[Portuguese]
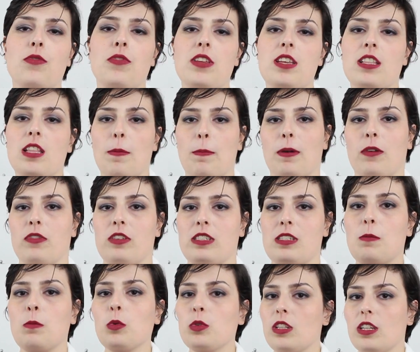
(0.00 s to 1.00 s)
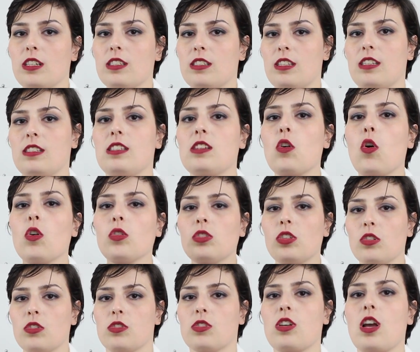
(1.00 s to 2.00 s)
vida, para fazer mudanças em
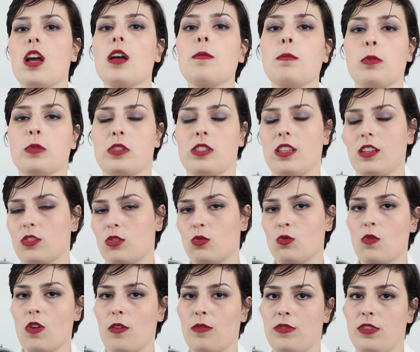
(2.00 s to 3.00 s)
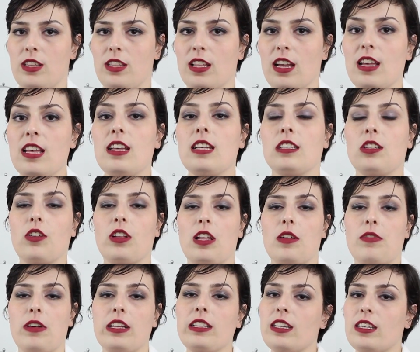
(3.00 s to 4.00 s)
outros campos da sua vida. Então ela
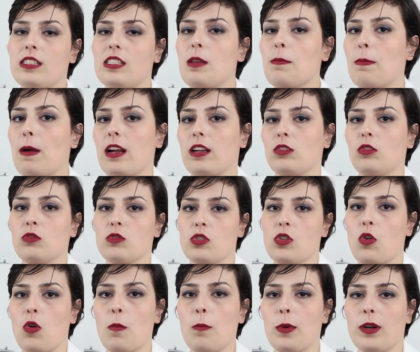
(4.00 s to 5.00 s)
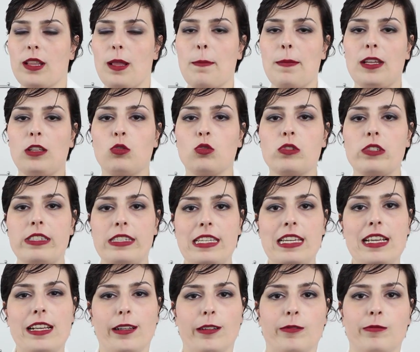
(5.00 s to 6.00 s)
vai ter esse impacto no seu comportamento
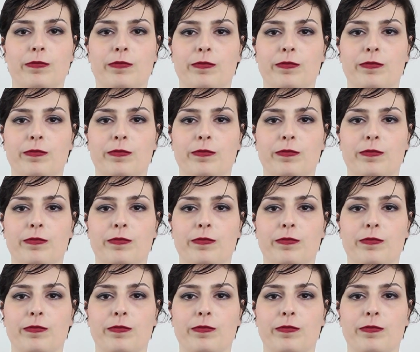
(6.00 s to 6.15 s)
sim.